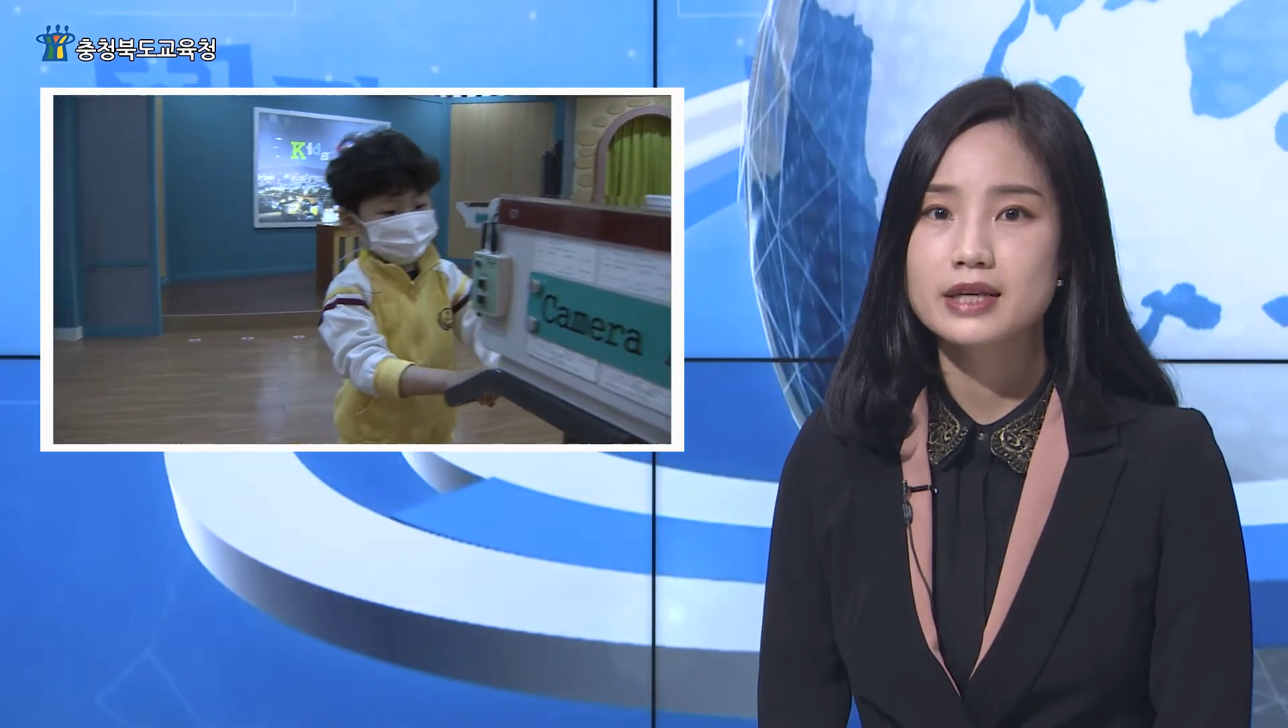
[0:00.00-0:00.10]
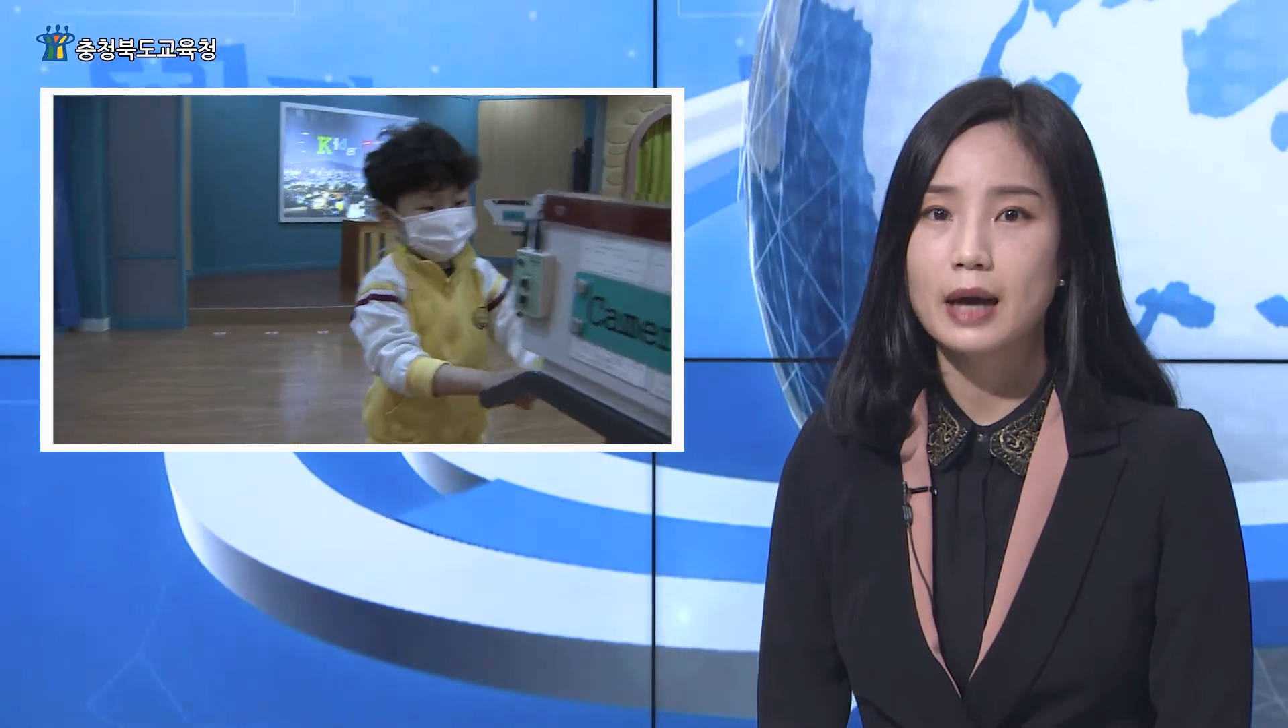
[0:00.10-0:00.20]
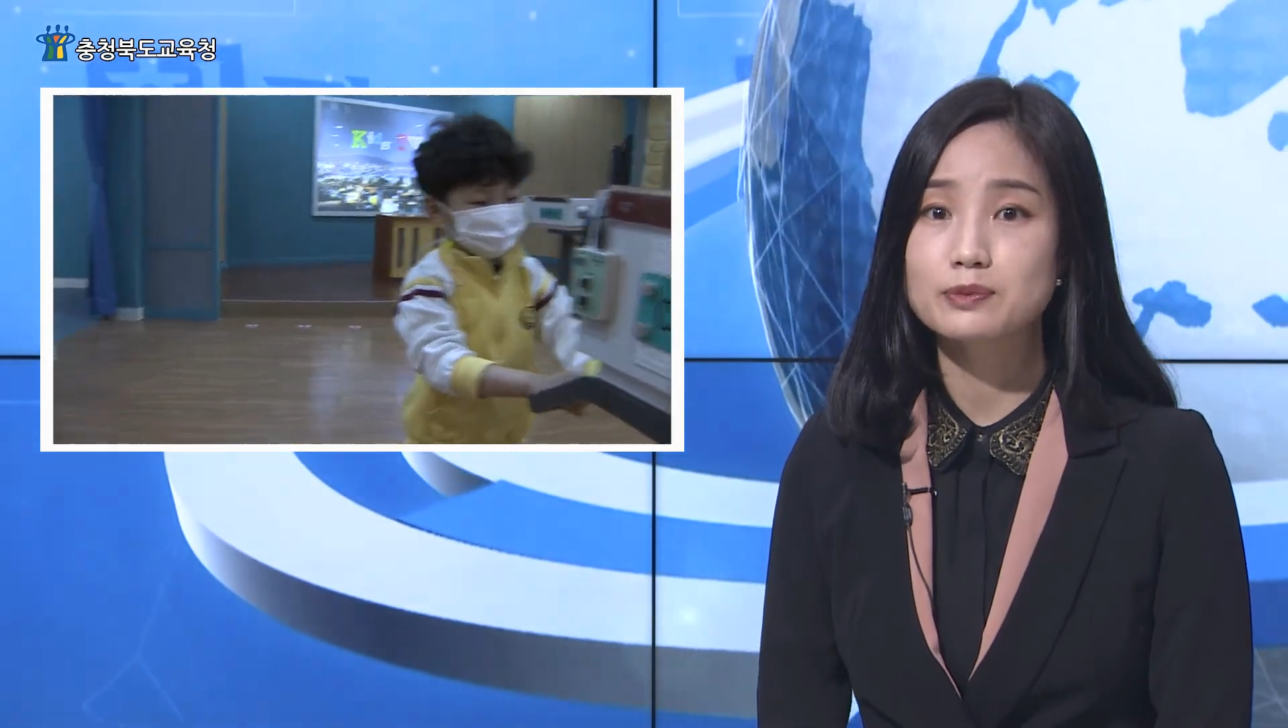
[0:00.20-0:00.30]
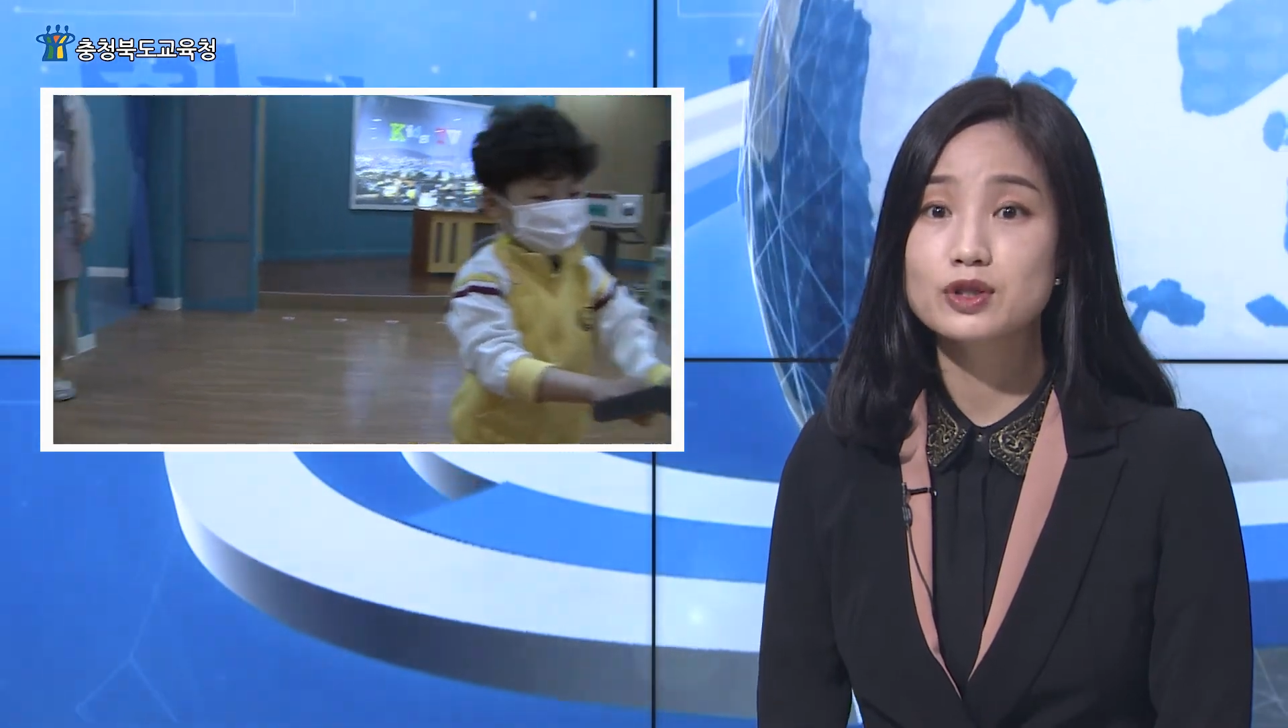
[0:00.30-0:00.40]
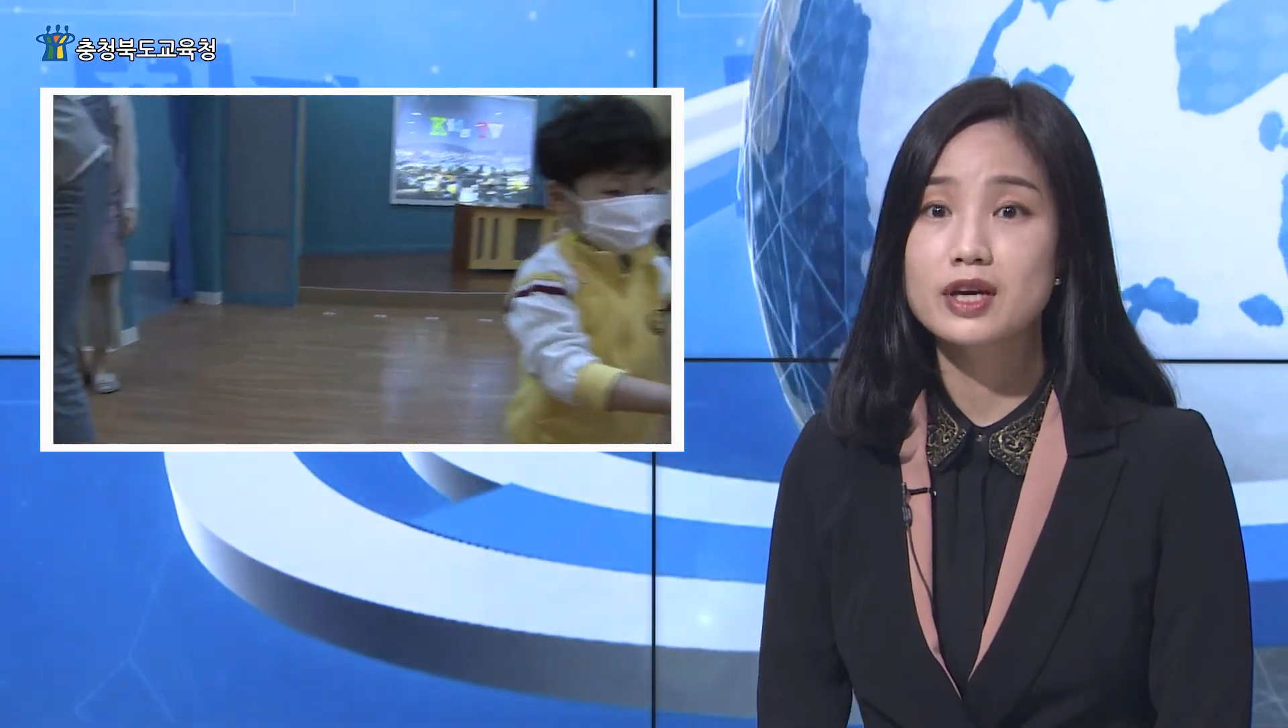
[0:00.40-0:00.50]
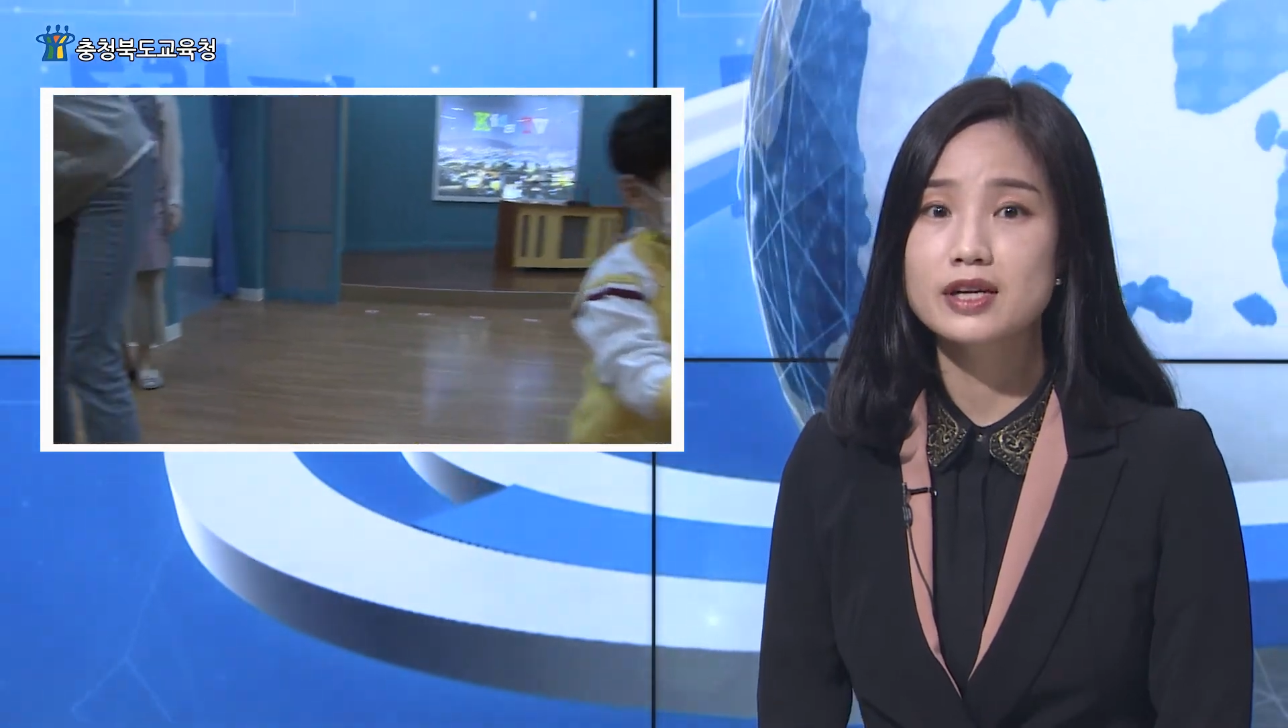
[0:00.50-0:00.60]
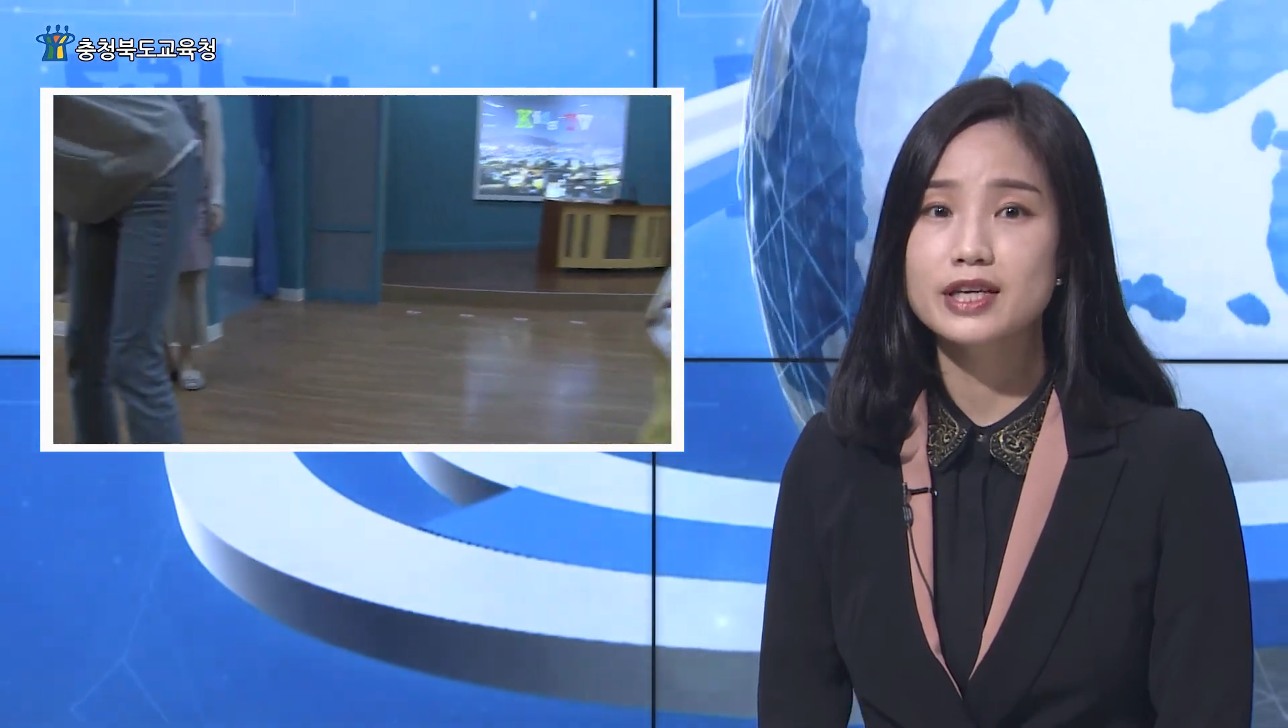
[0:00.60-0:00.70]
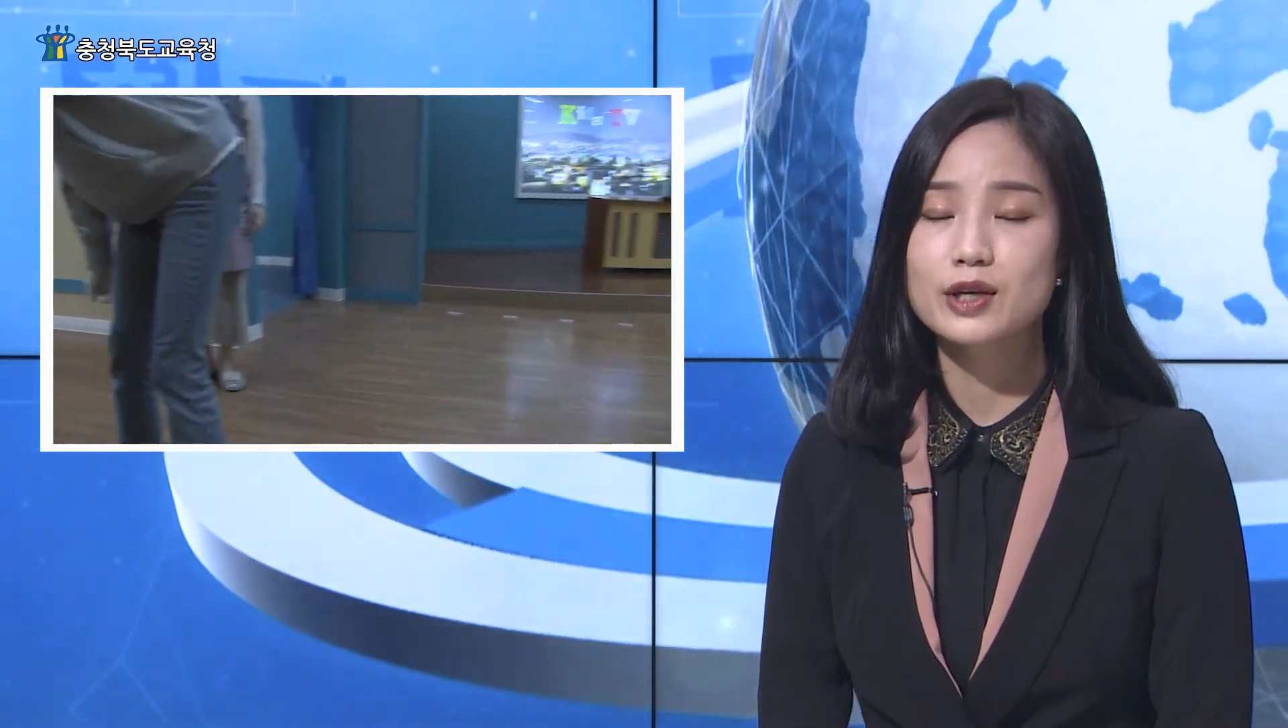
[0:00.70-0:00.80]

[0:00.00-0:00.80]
감수성을